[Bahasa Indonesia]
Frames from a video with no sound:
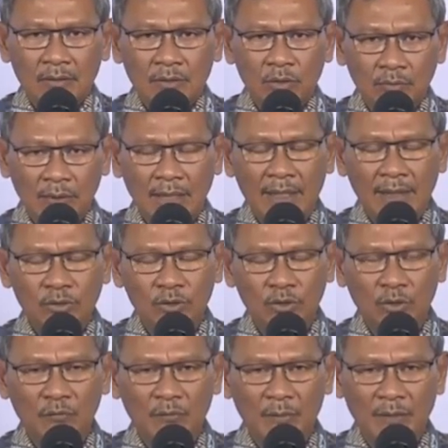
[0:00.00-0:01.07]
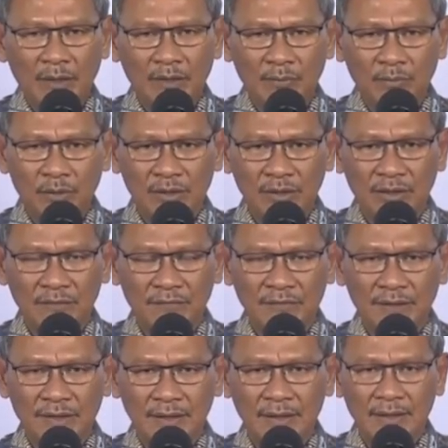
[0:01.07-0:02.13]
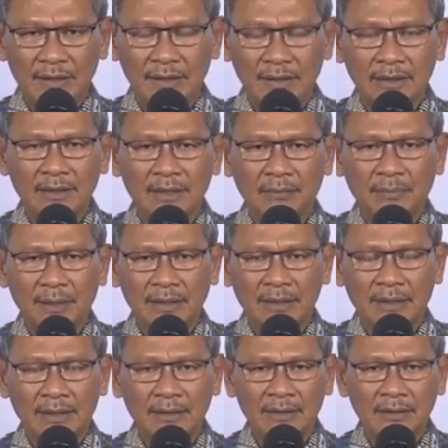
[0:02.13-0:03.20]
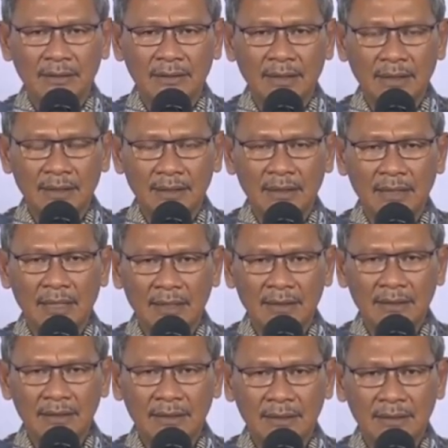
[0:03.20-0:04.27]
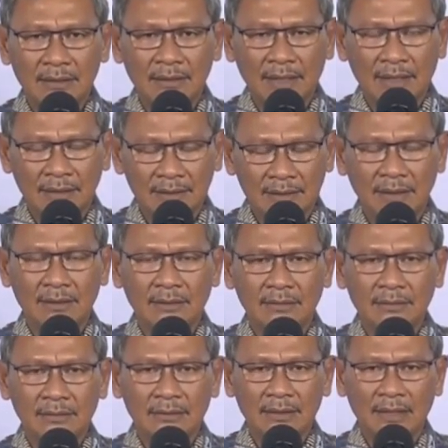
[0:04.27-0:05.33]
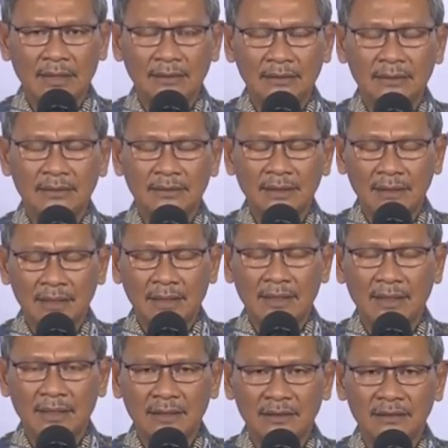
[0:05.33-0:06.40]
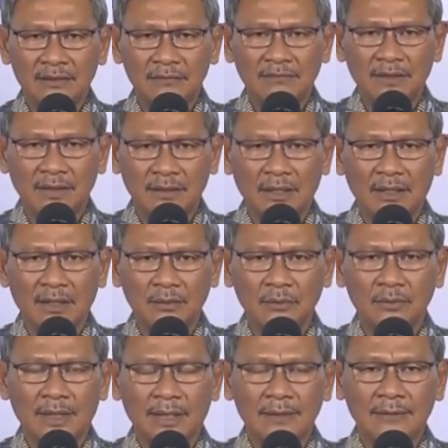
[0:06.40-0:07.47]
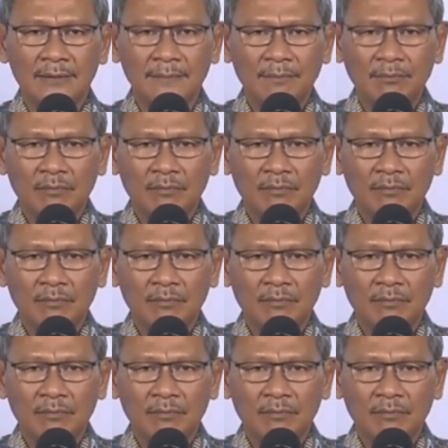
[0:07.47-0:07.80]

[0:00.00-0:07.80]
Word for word: jumlah kasus konfirmasi positif ini didapatkan dari hasil tracing yang secara agresif kita lakukan